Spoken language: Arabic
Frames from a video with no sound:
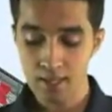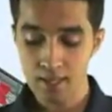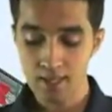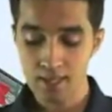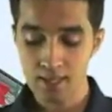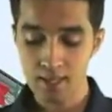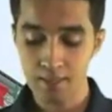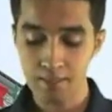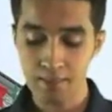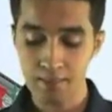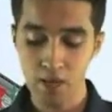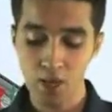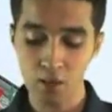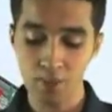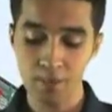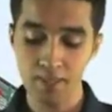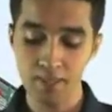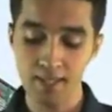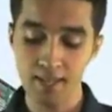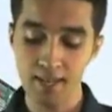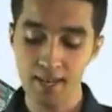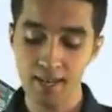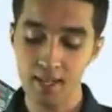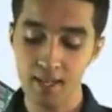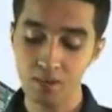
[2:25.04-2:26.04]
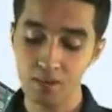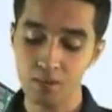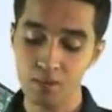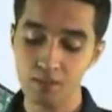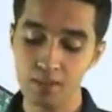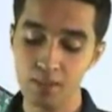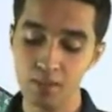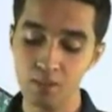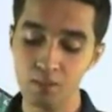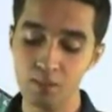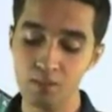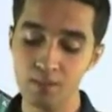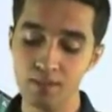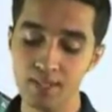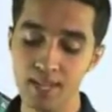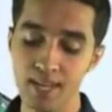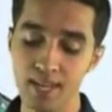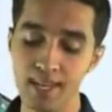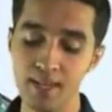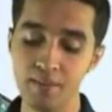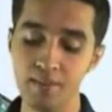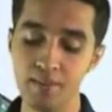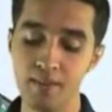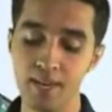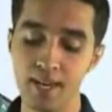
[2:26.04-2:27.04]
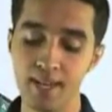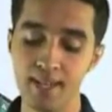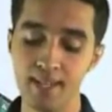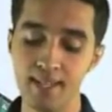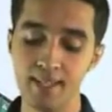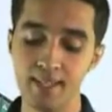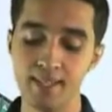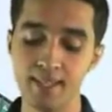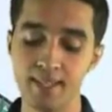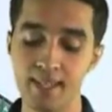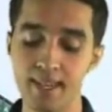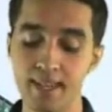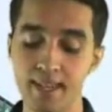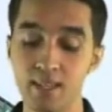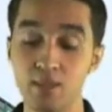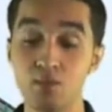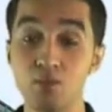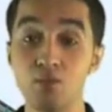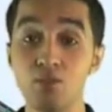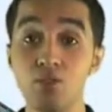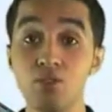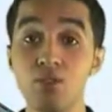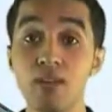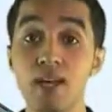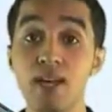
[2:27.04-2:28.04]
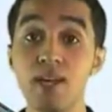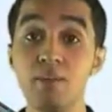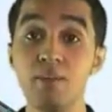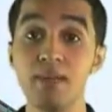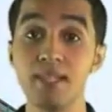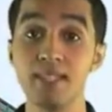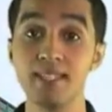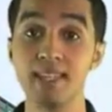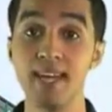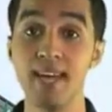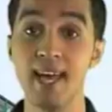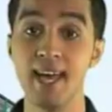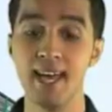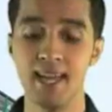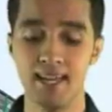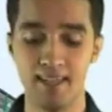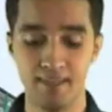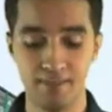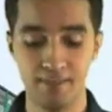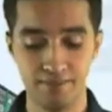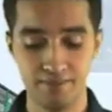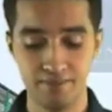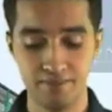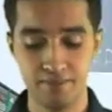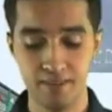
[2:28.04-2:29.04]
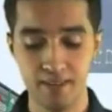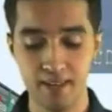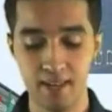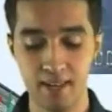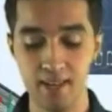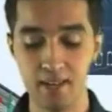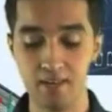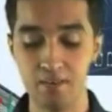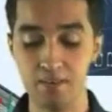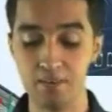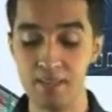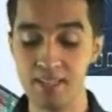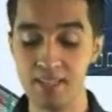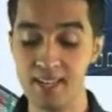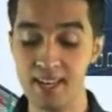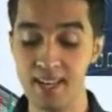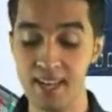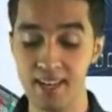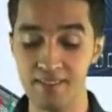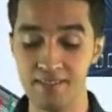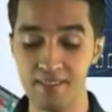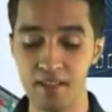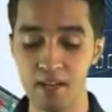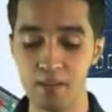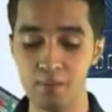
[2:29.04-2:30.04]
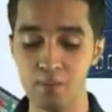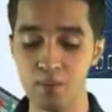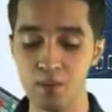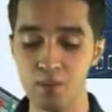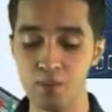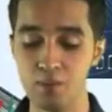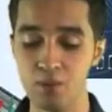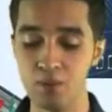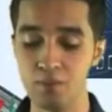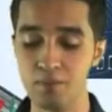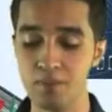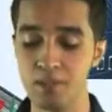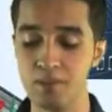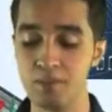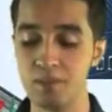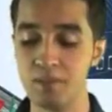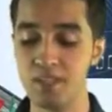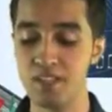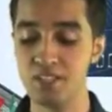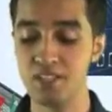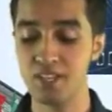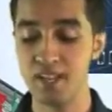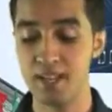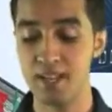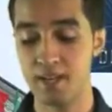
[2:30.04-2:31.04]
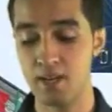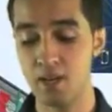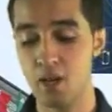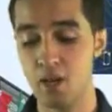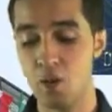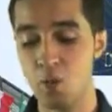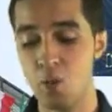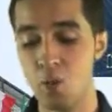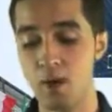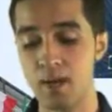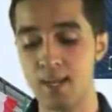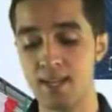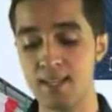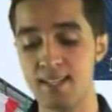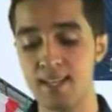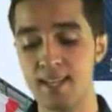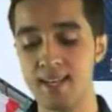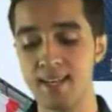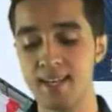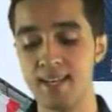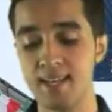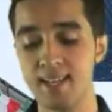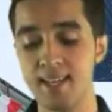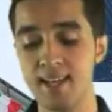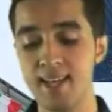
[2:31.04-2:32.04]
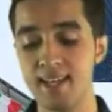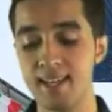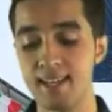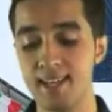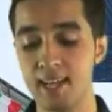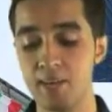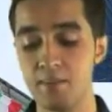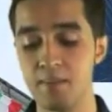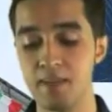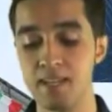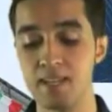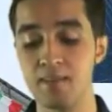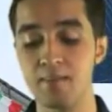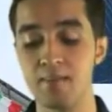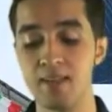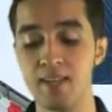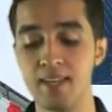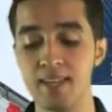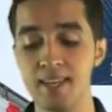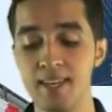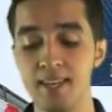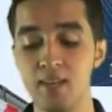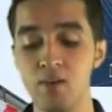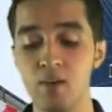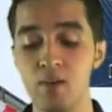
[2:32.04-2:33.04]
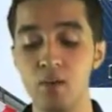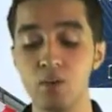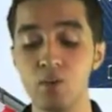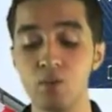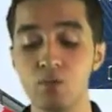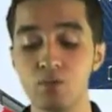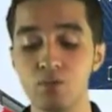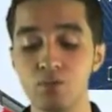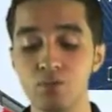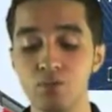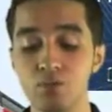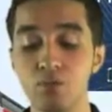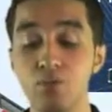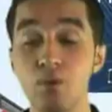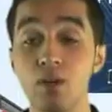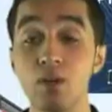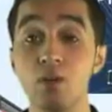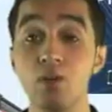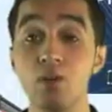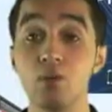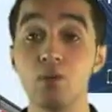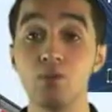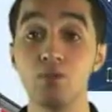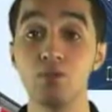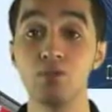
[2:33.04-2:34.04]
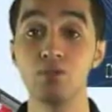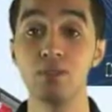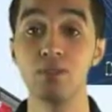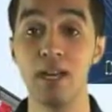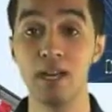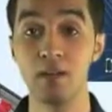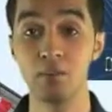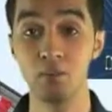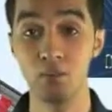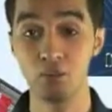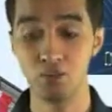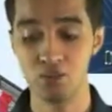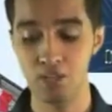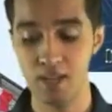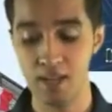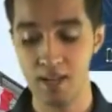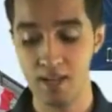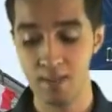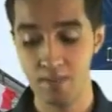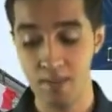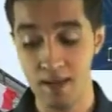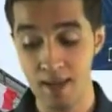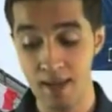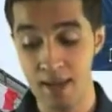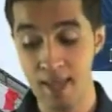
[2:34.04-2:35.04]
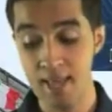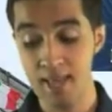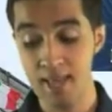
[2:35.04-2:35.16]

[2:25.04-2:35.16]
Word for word: تمنح بطاقة تورينوزا إمكانية زيارة كل المتاحف متاحف البيومون بالمجان وكذلك الإقامات الملكية والحصون والعروض المرتقبة